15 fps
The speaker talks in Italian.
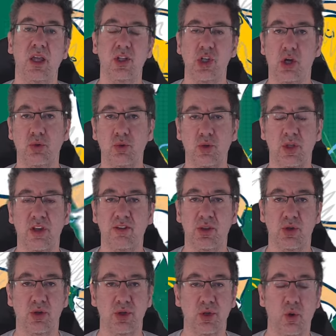Ciao a tutti da
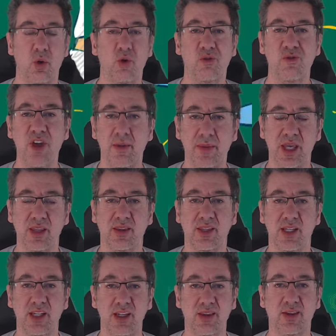Vittorio.
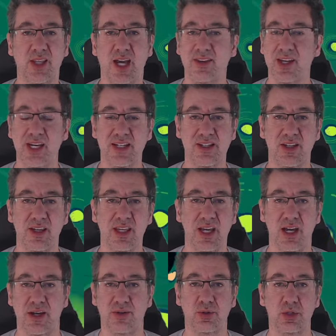Ovviamente Tadi
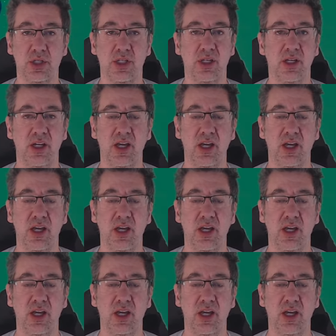Castellanos